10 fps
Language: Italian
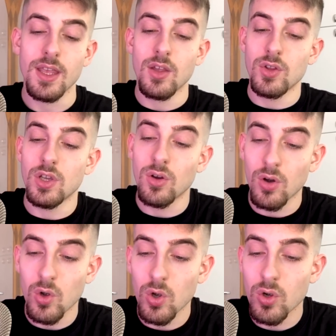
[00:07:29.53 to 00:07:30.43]
Io
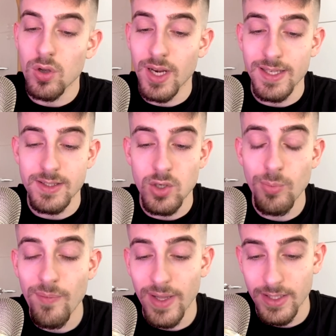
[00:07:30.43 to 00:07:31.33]
dico, ragazzi,
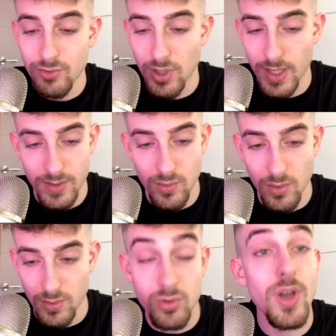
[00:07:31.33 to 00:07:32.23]
come fate a giocare a sto
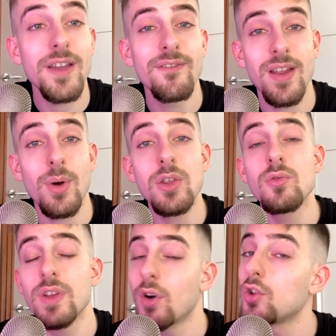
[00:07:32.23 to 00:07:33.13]
coso? Cioè, voglio,
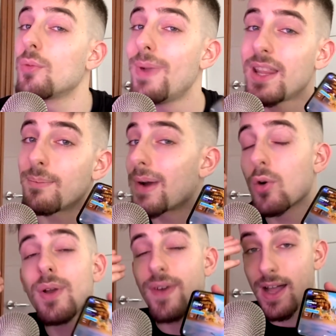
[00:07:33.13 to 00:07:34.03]
vi voglio bene, ma
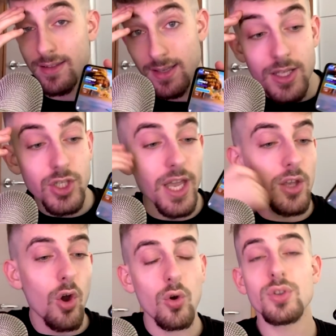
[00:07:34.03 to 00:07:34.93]
come fate? Cioè,
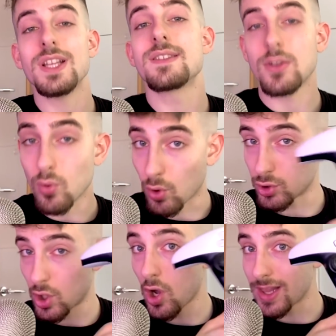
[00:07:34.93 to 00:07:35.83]
io ho utilizzato un
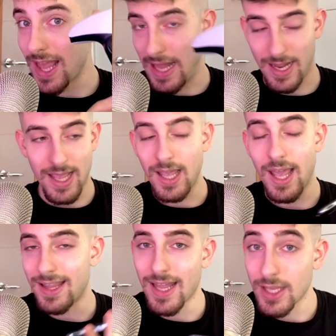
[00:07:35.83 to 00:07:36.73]
controller
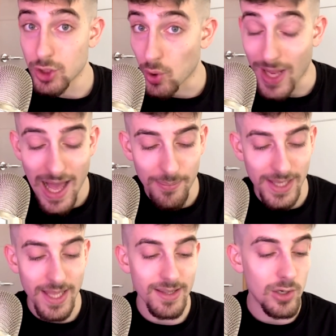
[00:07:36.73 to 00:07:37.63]
ed era
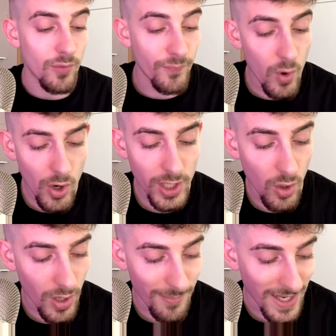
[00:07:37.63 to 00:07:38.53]
ingiocabile. Dico, voi
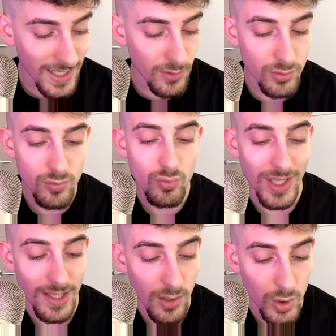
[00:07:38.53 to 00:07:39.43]
no, che magari non
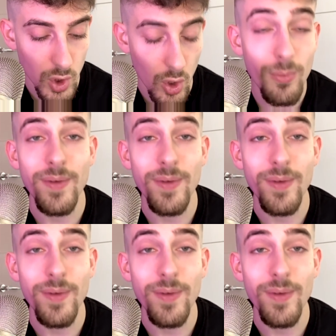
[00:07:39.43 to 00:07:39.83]
usate il controller, come